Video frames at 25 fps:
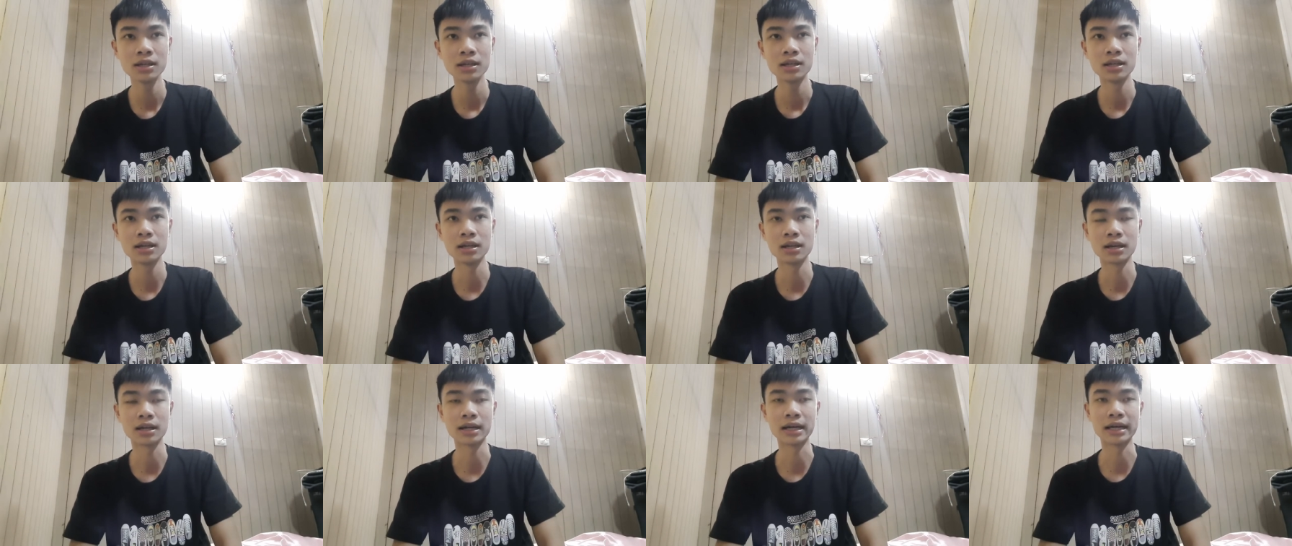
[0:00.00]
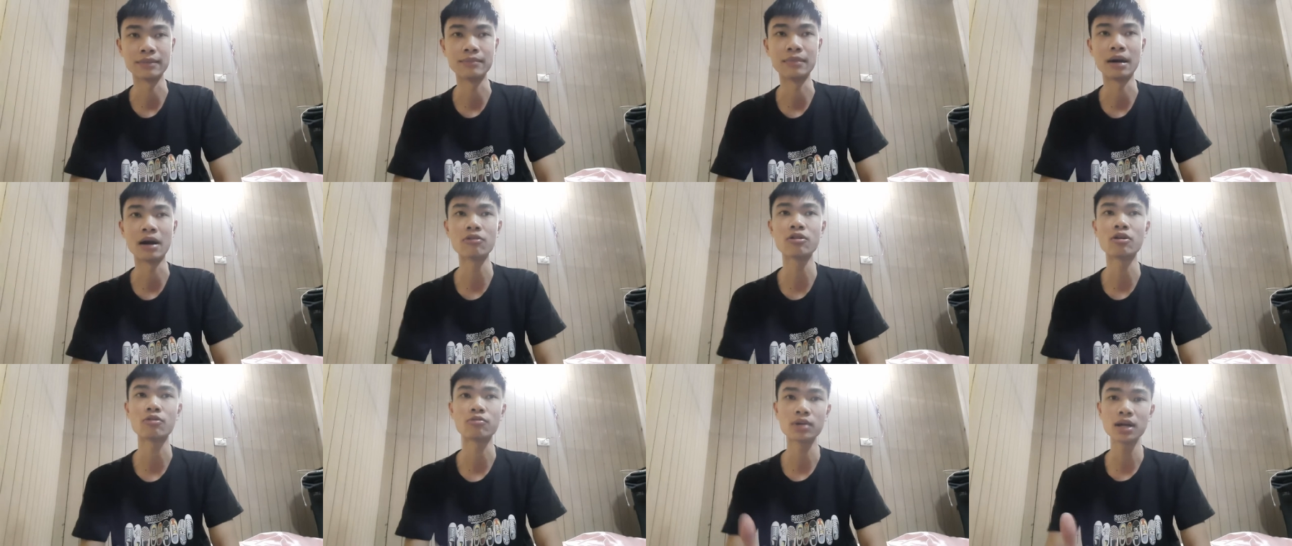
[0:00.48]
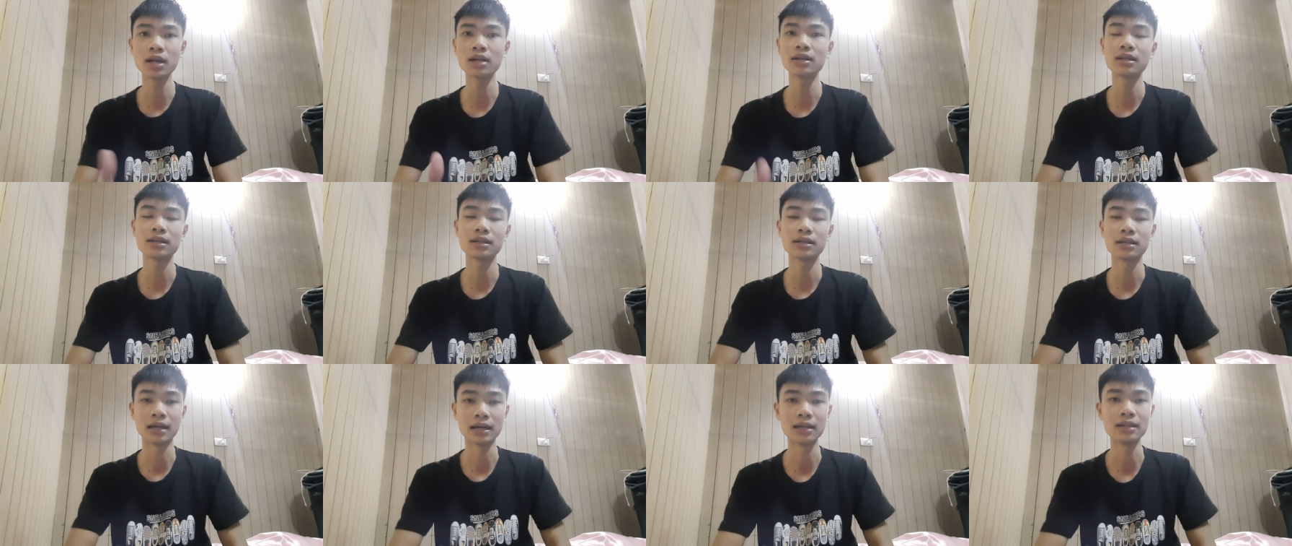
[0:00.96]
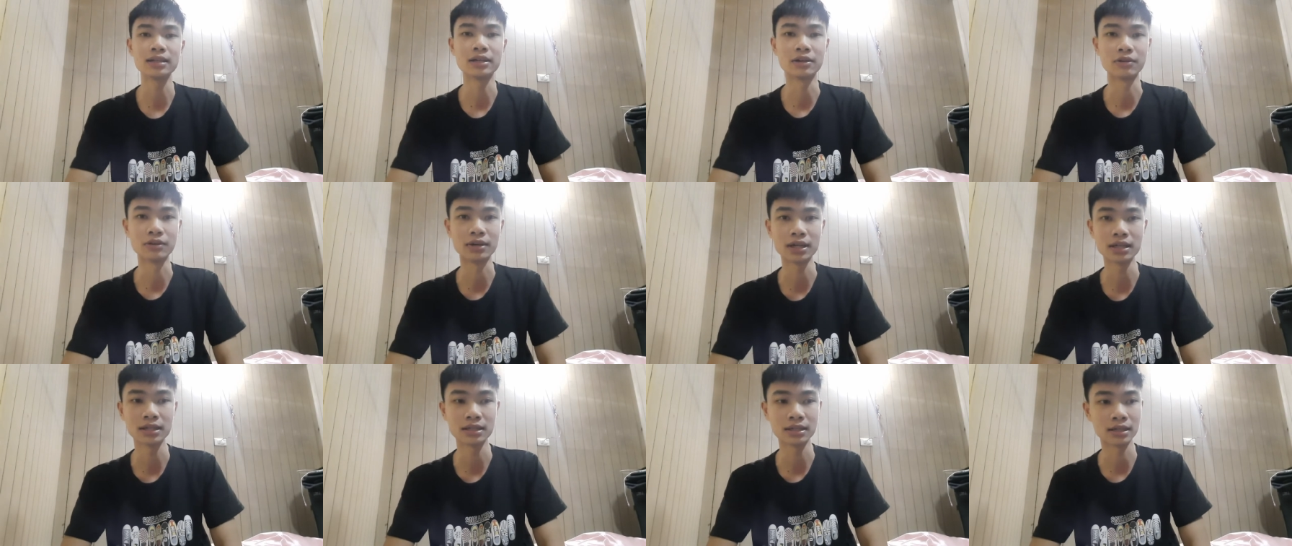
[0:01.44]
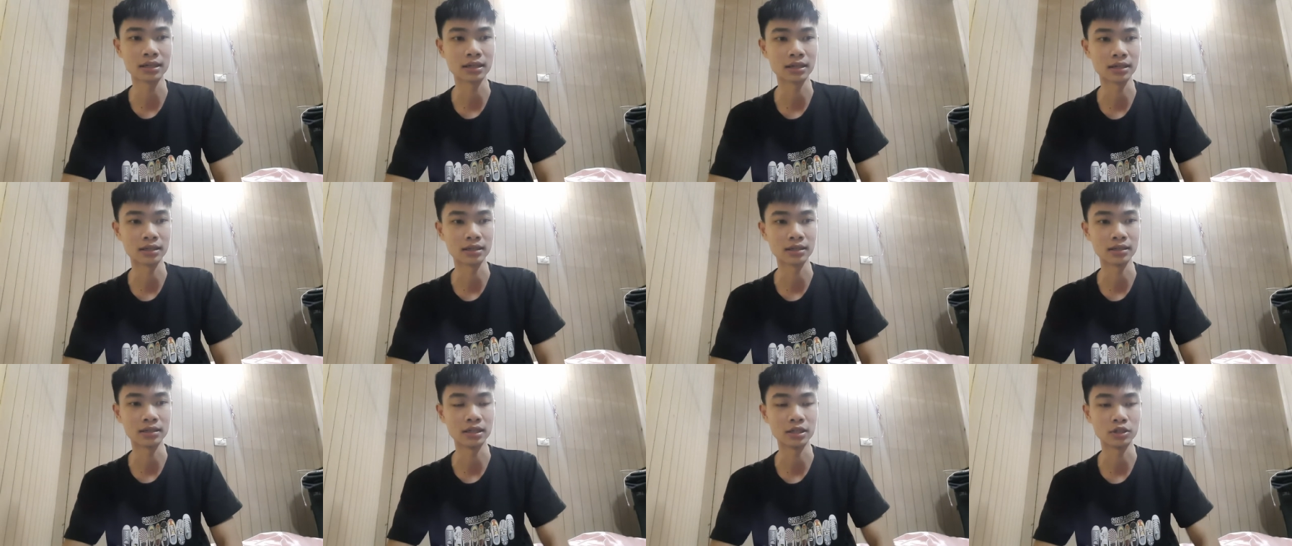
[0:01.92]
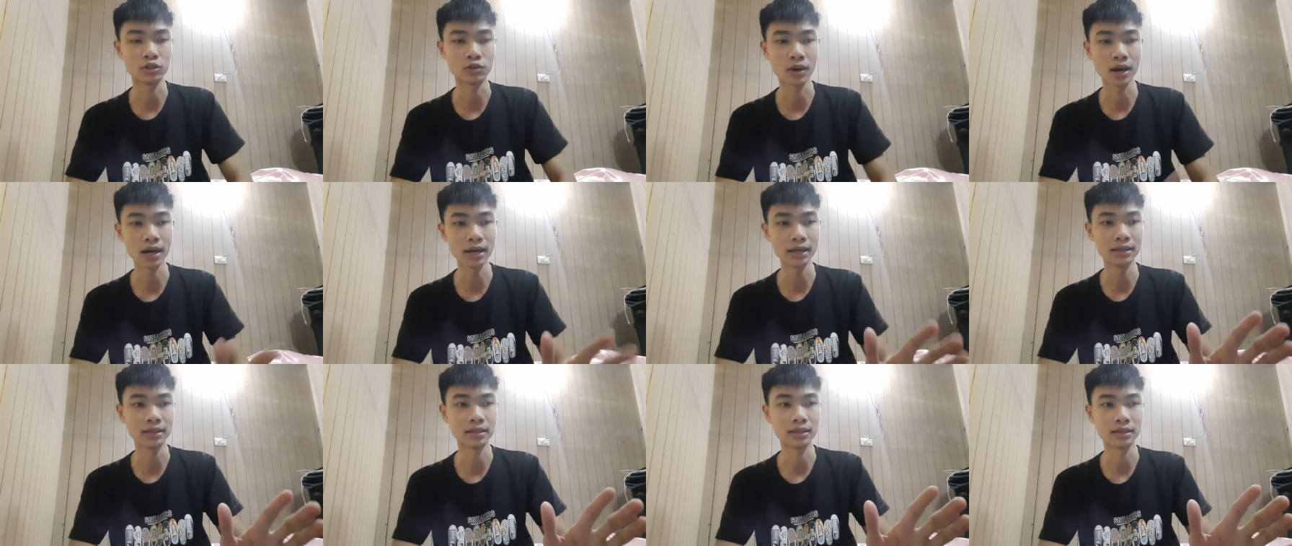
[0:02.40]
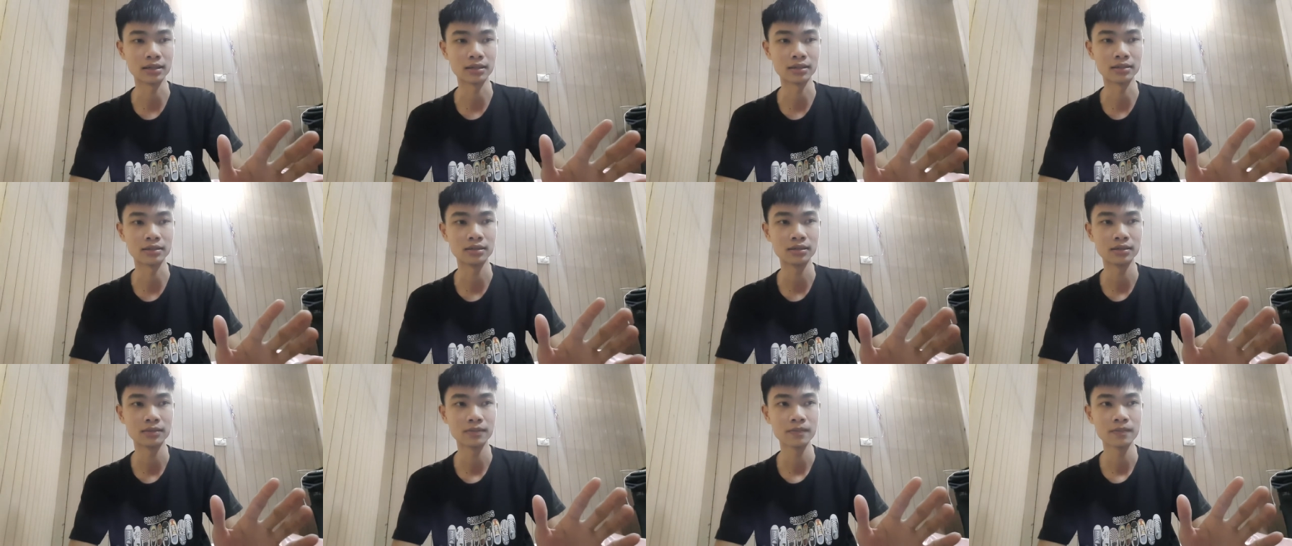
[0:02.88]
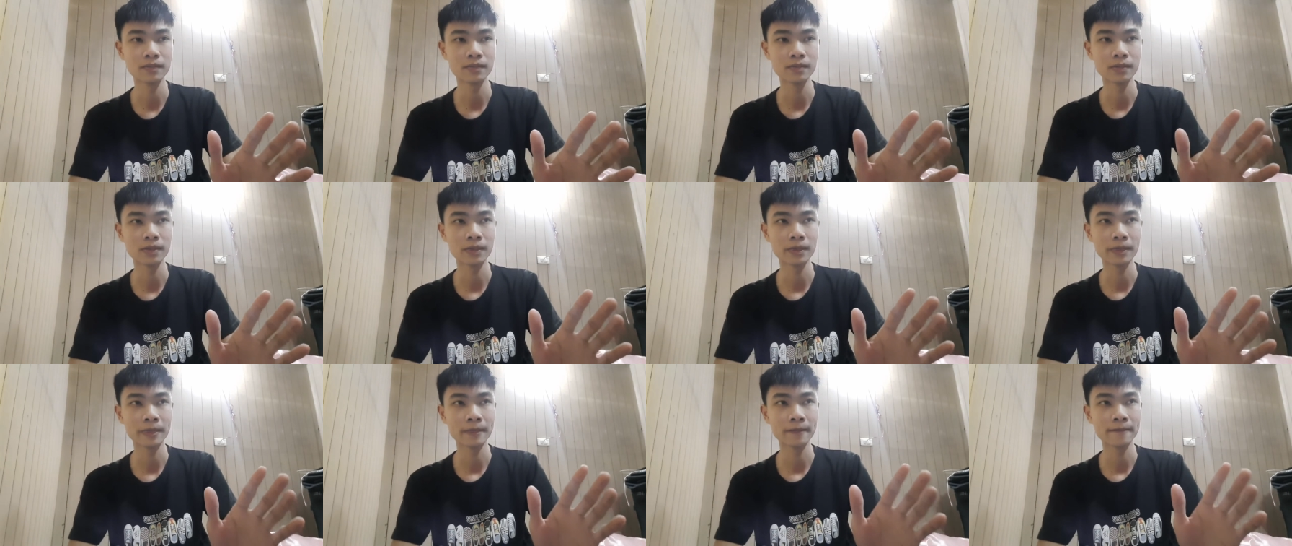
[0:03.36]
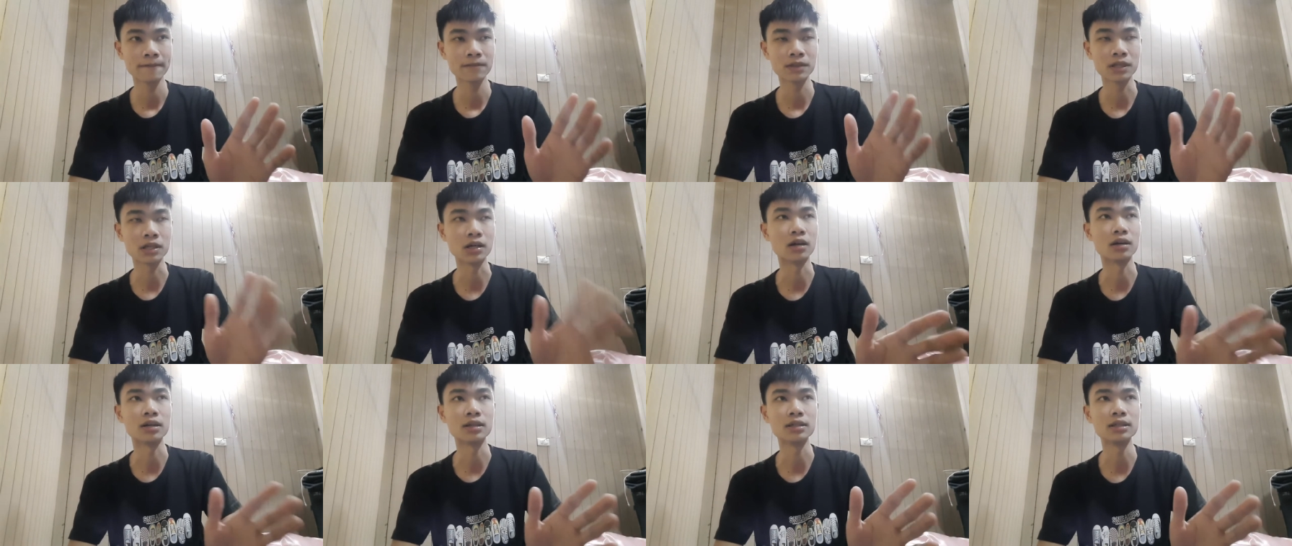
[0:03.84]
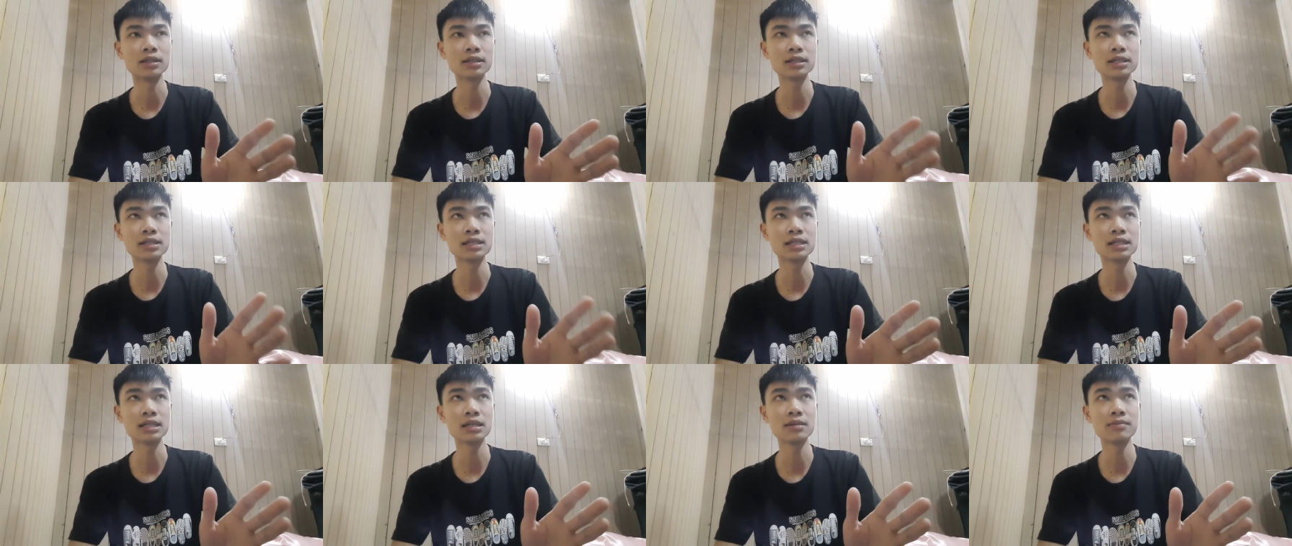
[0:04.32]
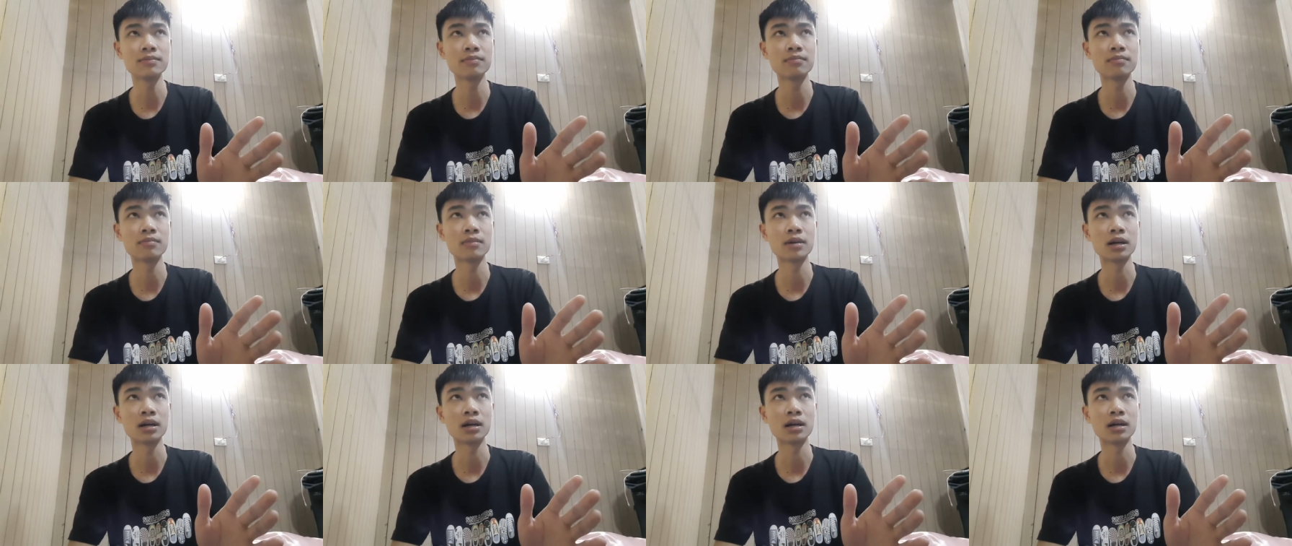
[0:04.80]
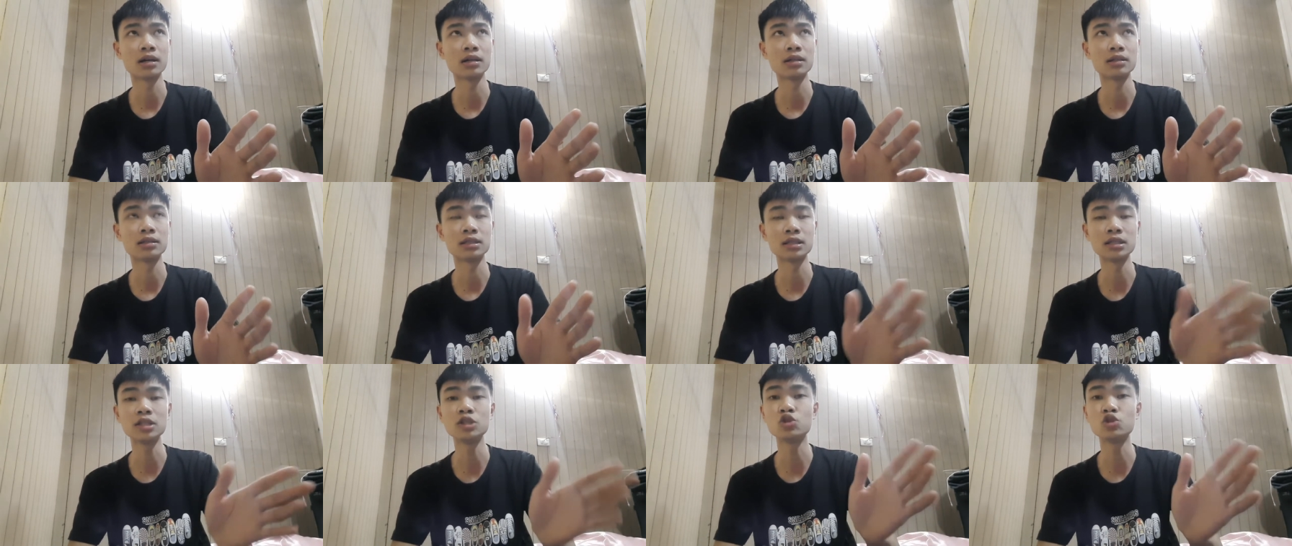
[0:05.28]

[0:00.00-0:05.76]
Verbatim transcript: là cảnh báo động đất ấy. Đấy, kiểu đấy là điện thoại là thường là những cái sim mà chính